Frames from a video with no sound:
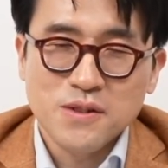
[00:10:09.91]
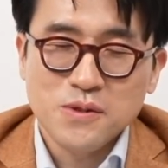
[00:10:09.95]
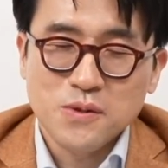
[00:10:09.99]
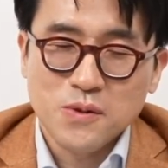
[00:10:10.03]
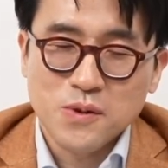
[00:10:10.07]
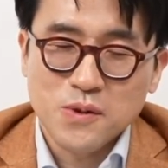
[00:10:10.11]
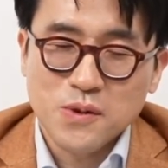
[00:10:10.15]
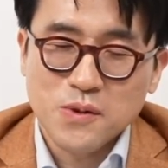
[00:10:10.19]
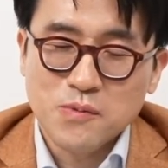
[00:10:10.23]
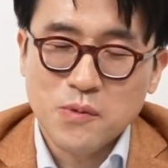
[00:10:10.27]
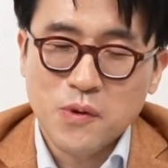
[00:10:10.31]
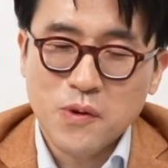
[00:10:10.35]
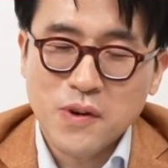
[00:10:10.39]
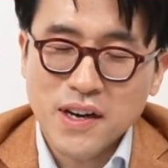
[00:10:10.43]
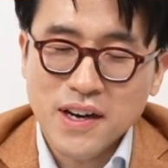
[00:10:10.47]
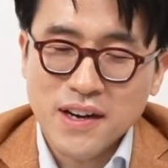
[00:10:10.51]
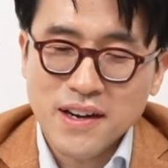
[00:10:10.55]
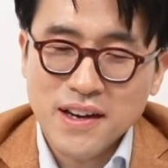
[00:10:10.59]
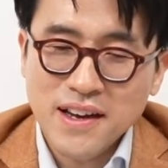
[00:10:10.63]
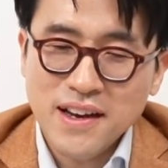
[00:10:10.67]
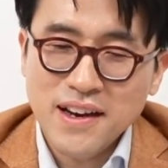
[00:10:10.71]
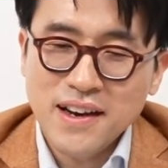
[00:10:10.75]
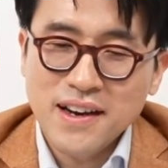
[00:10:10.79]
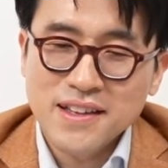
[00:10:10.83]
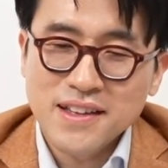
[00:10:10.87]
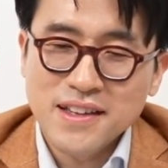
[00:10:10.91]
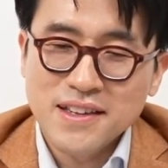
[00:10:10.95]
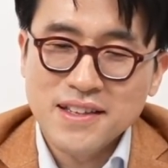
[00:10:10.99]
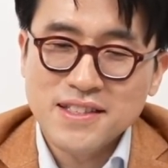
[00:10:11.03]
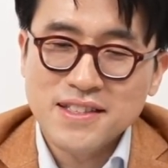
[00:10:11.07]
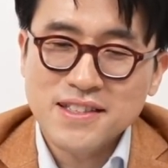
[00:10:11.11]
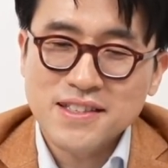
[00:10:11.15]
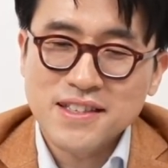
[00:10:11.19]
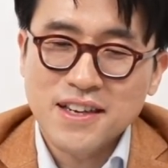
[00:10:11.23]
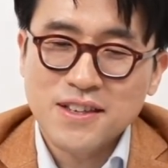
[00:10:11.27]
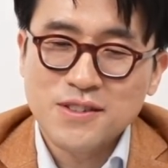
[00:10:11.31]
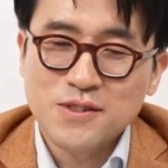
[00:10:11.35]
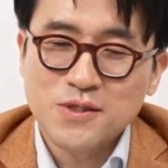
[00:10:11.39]
또 뭔가를 해야 될
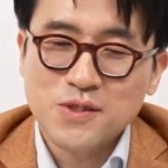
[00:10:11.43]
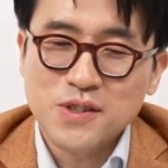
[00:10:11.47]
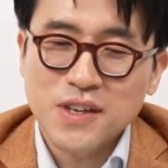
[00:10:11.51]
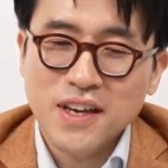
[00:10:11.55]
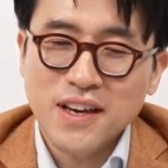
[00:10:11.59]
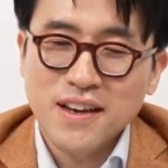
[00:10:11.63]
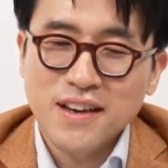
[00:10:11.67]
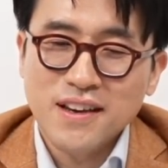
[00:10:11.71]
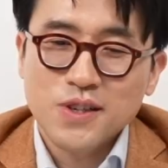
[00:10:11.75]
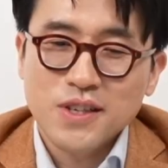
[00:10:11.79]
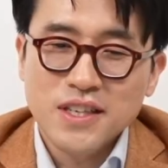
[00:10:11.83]
시간 중에